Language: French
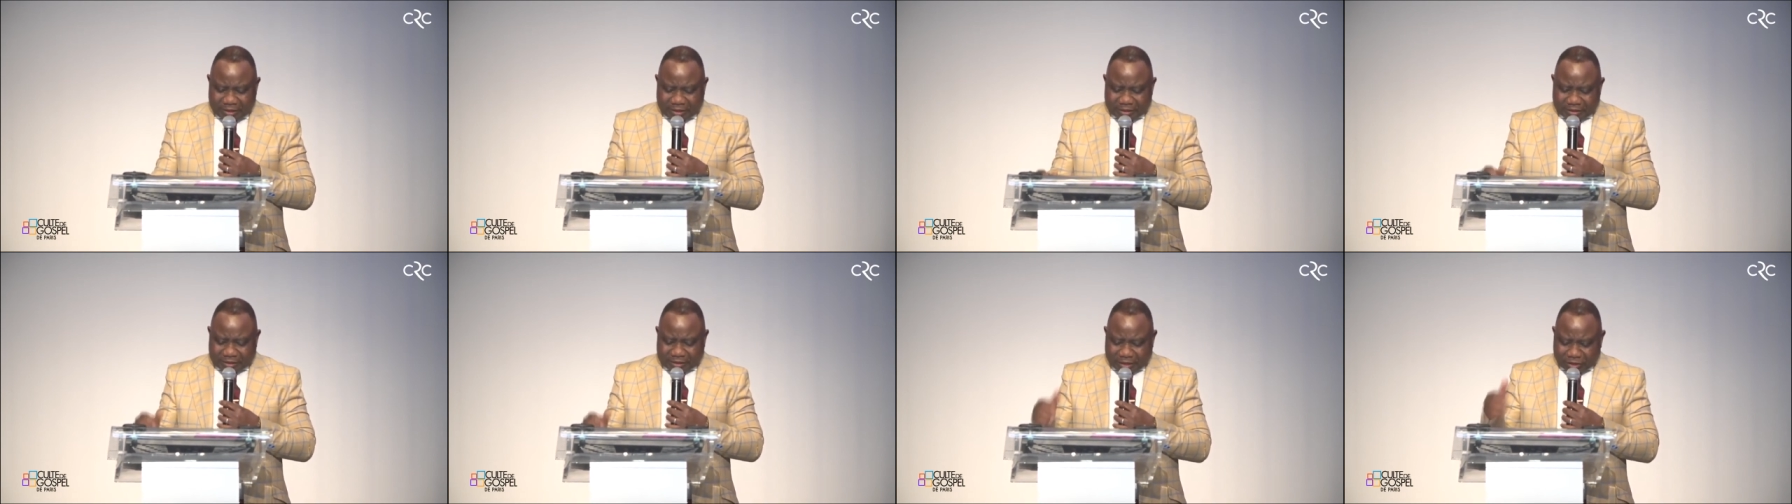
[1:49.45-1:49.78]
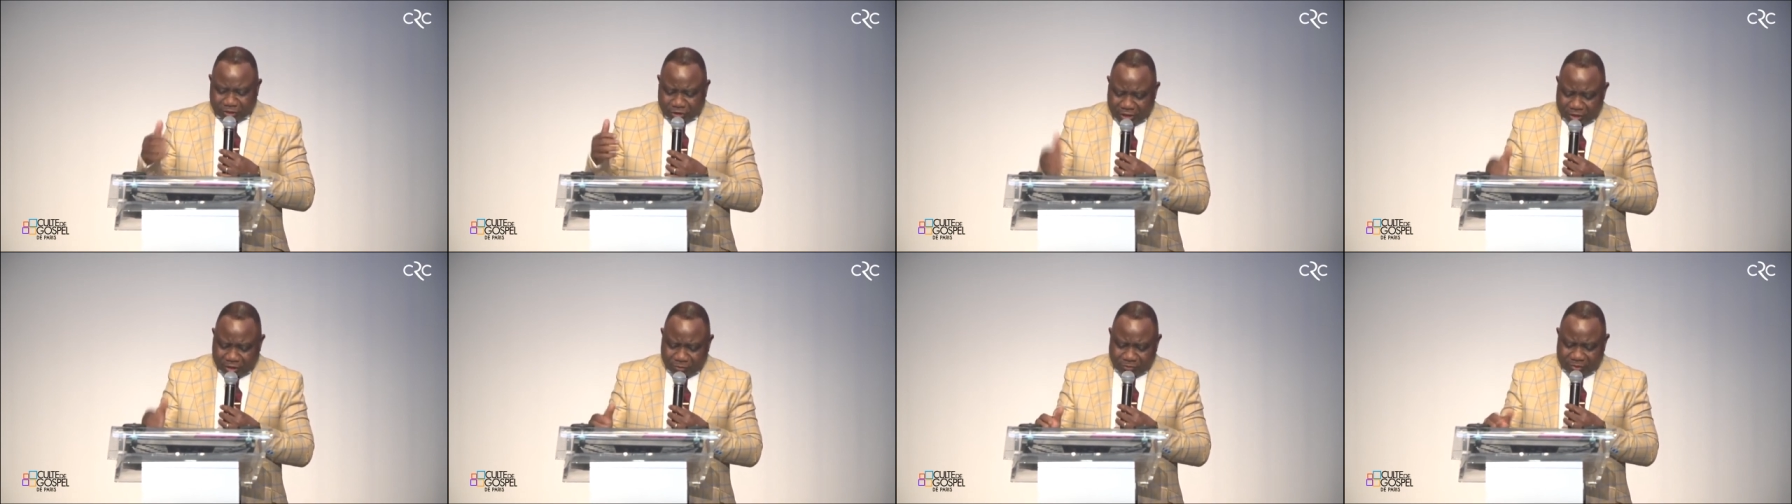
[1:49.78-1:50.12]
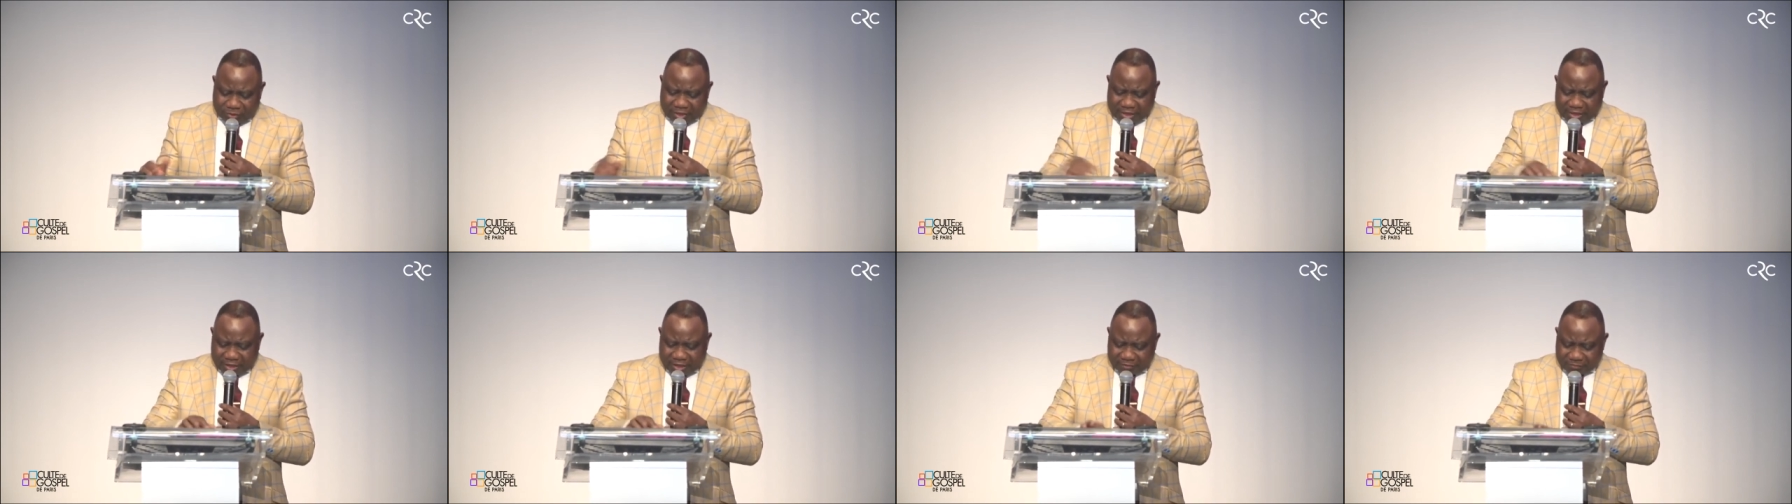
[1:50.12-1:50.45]

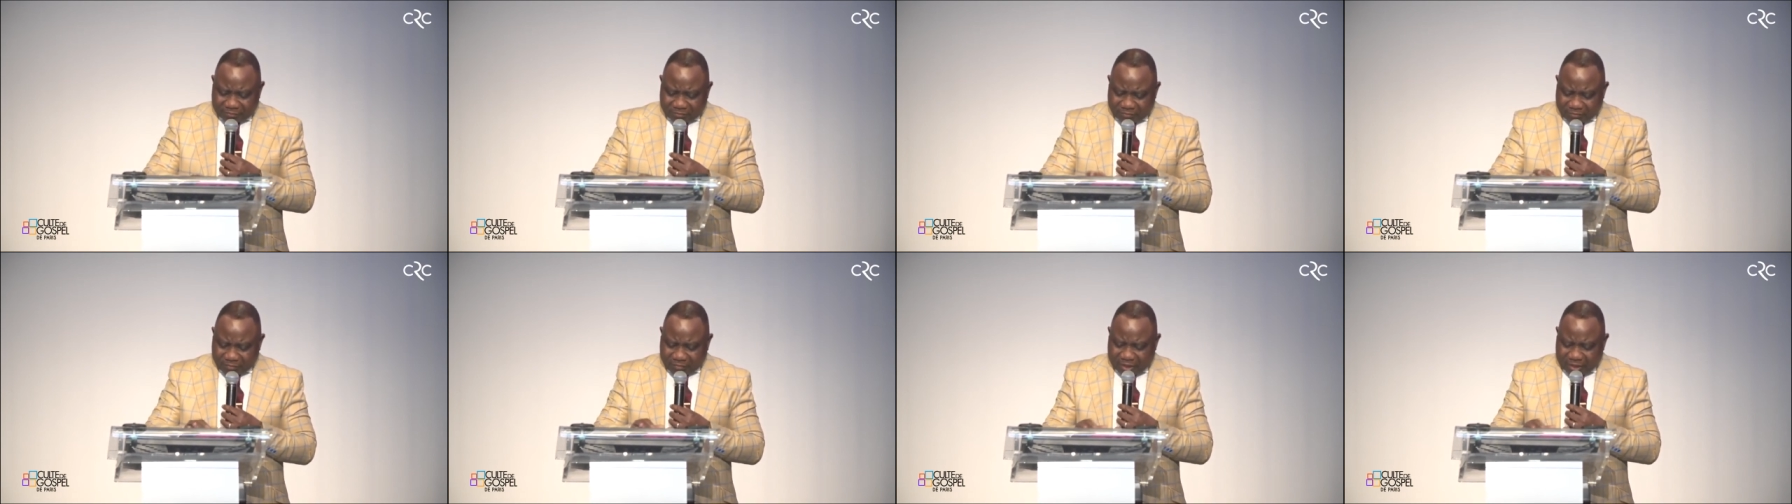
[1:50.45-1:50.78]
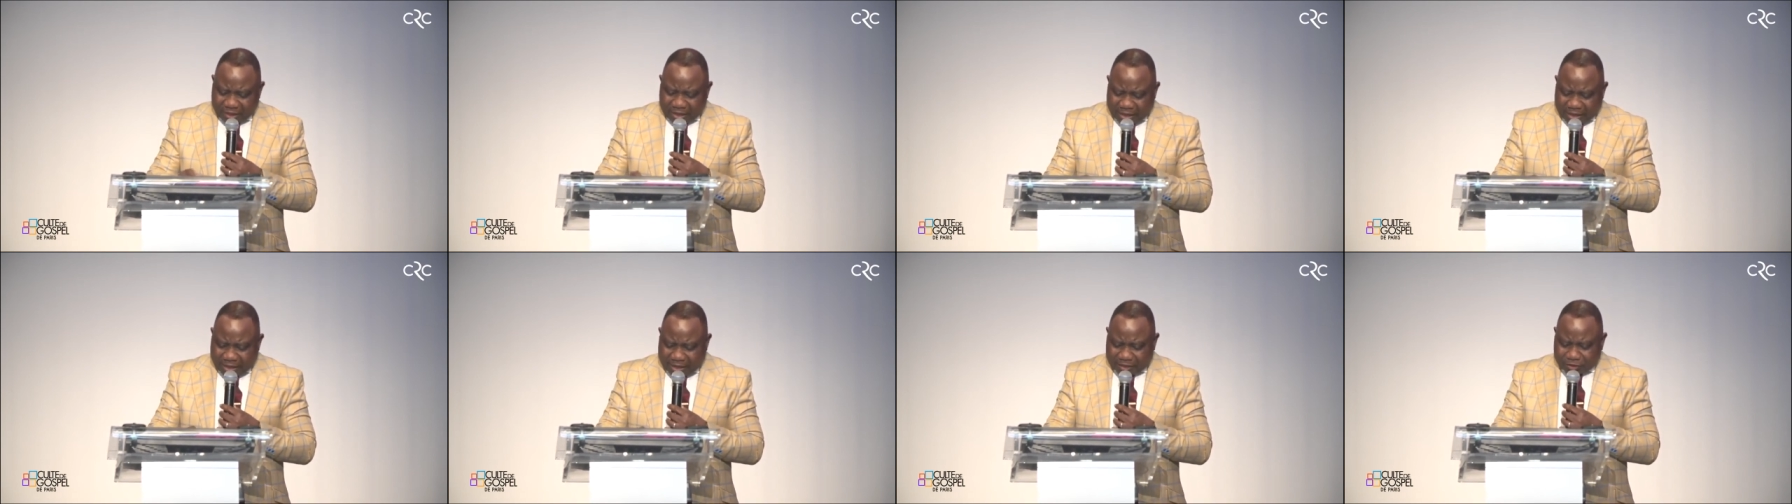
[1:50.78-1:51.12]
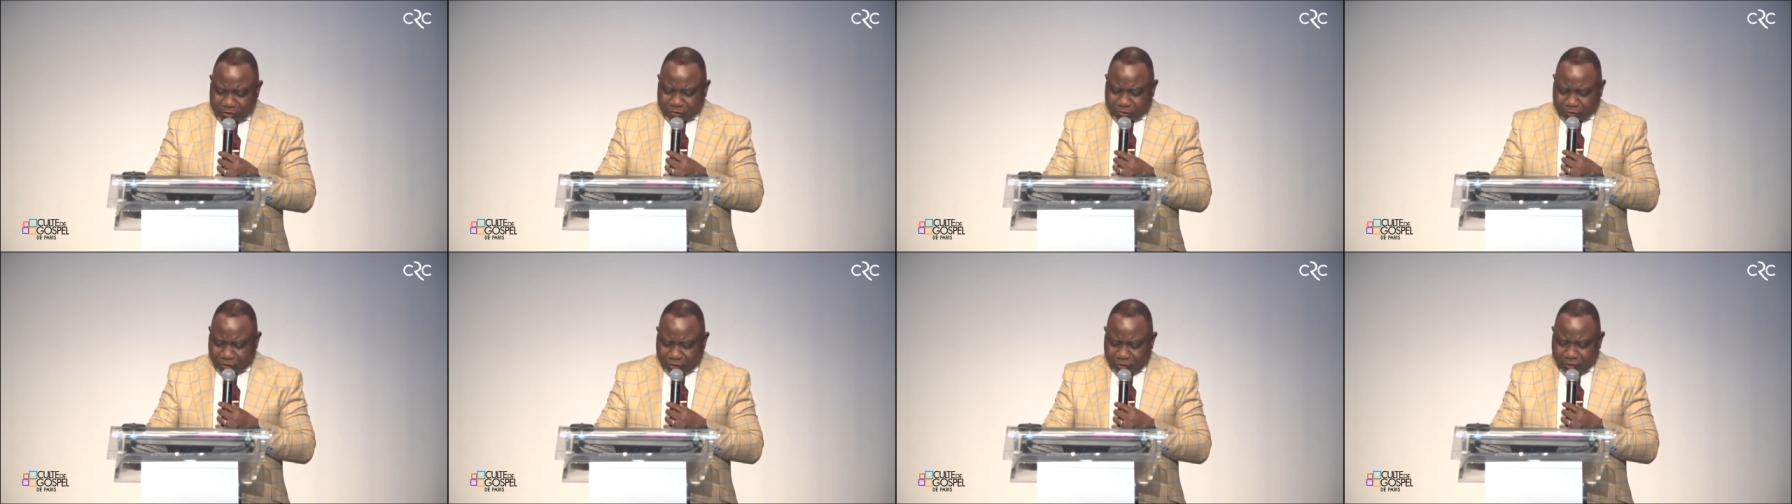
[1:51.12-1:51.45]
s'agenouillaient et
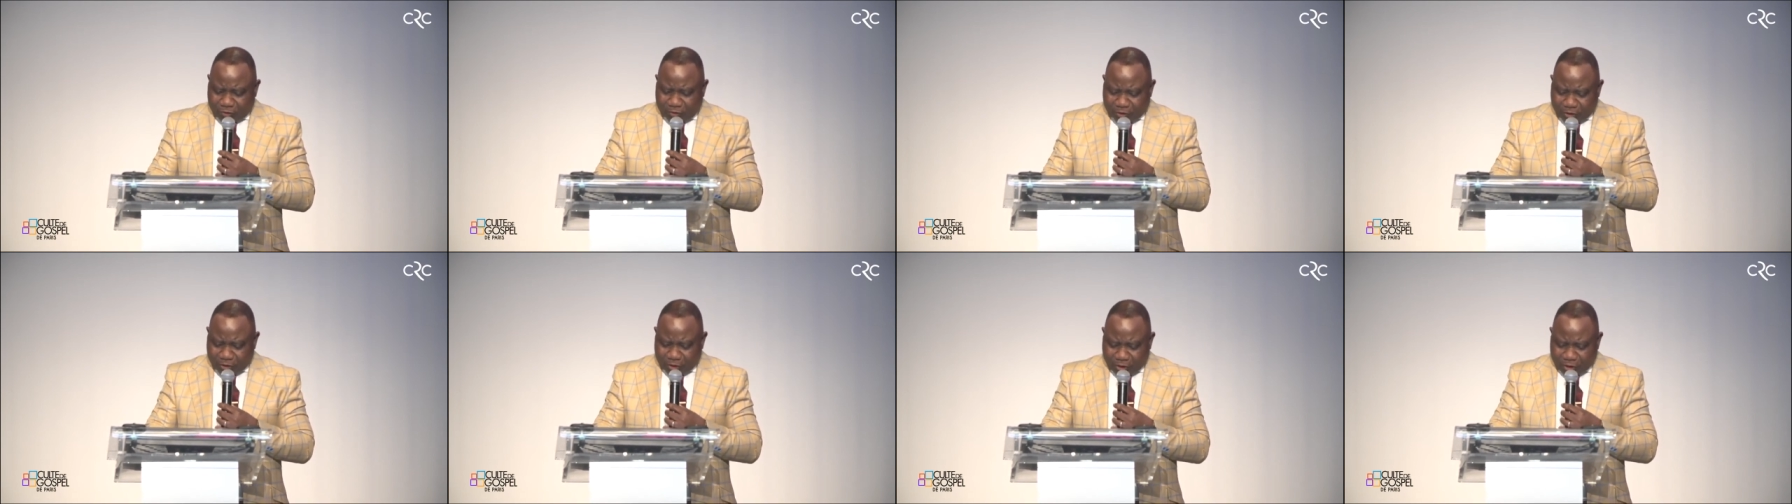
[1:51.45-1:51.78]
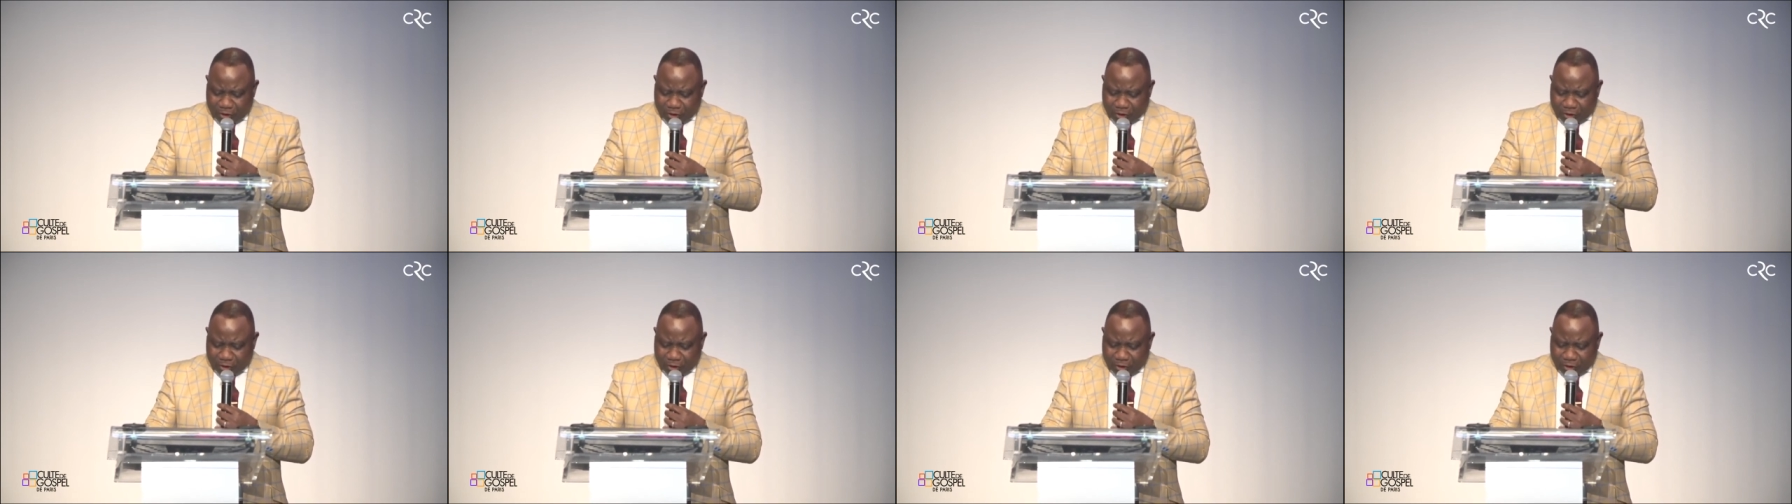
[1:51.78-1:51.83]
se